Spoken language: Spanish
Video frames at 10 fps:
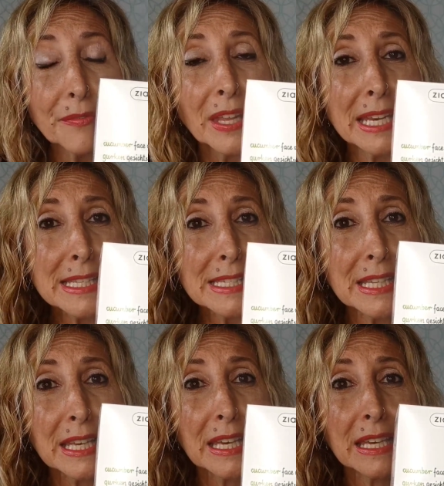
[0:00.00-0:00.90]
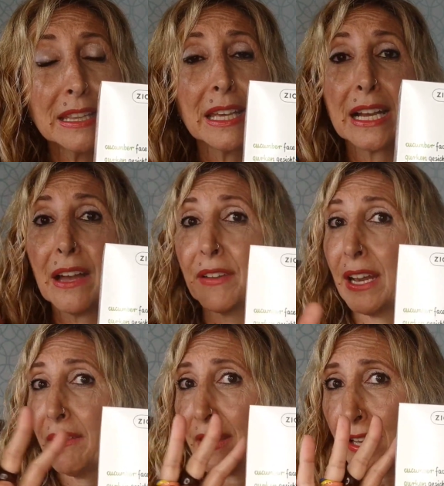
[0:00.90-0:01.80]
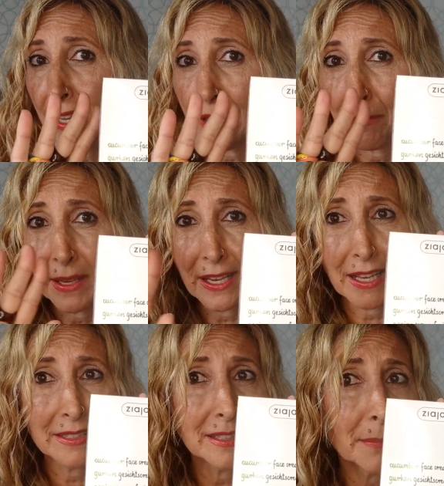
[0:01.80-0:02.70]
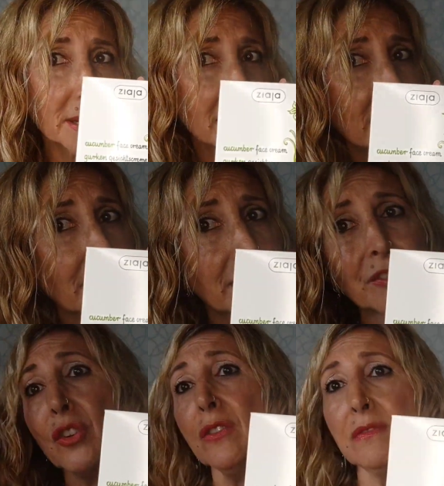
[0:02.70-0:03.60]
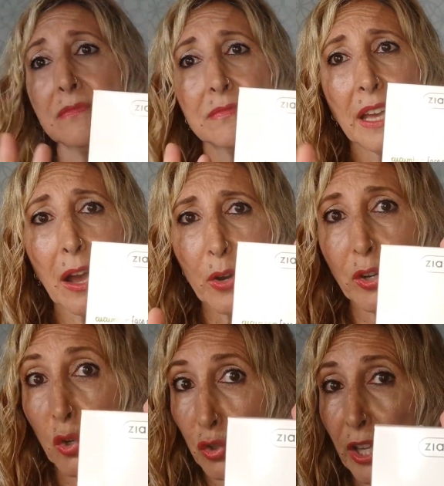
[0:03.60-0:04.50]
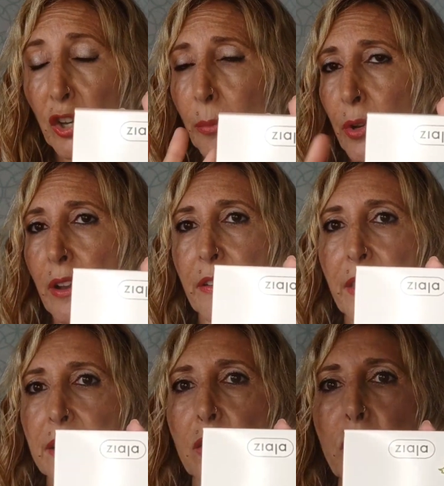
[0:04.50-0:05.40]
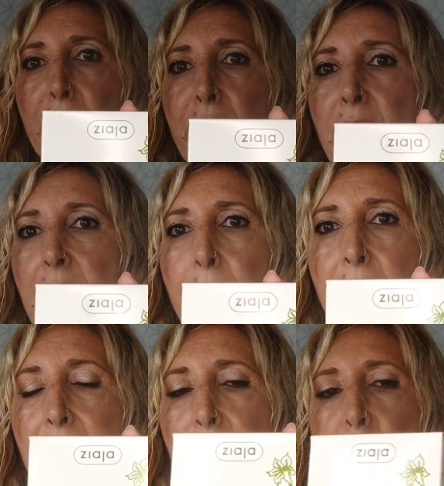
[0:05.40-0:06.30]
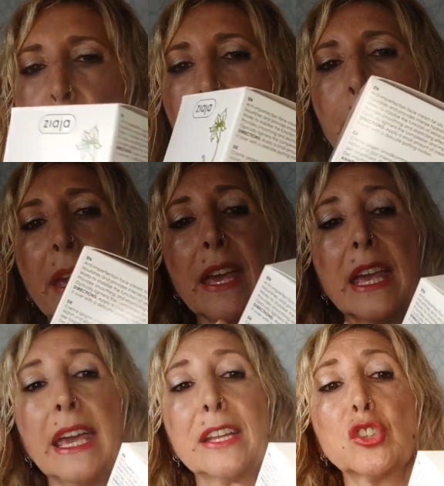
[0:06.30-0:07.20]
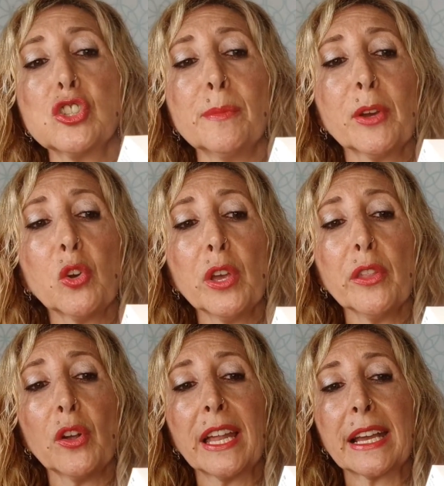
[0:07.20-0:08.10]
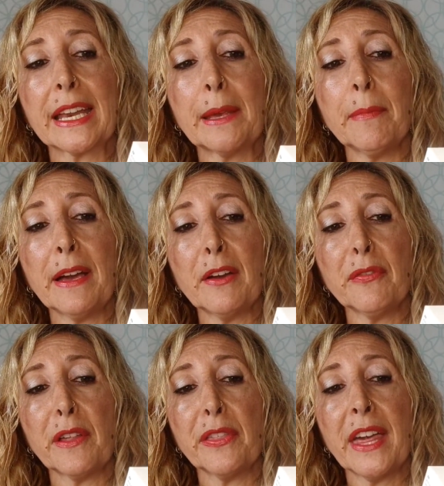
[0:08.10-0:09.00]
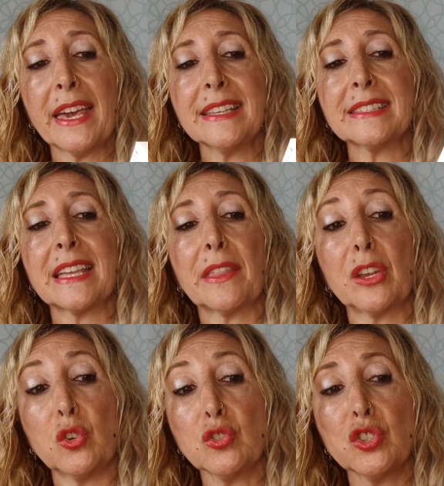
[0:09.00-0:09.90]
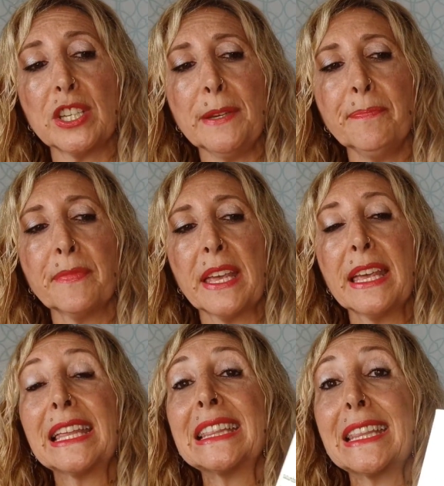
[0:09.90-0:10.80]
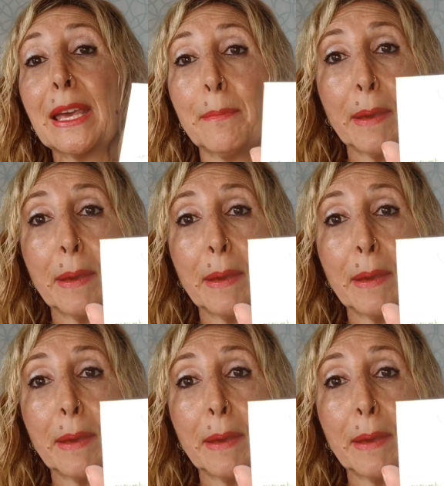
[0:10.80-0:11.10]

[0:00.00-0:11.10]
de leche de, de cabra, la verdad que es que me encanta para el cabello ahora no lo tengo, pero la verdad tengo que decir que me encantó también. Entonces me he cogido la crema facial esta de noche, de